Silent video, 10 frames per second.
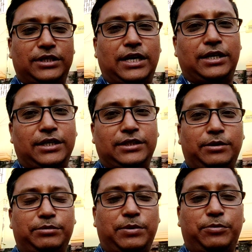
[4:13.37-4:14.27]
চ্যানেলটিকে
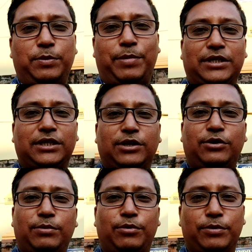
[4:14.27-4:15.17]
সাবস্ক্রাইব করে পাশে
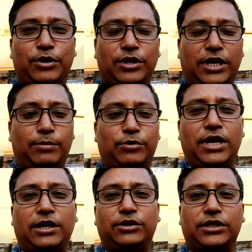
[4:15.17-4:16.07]
থেকো এবং ভিডিওটি কেমন
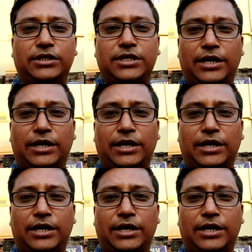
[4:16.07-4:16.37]
লাগলো সেটি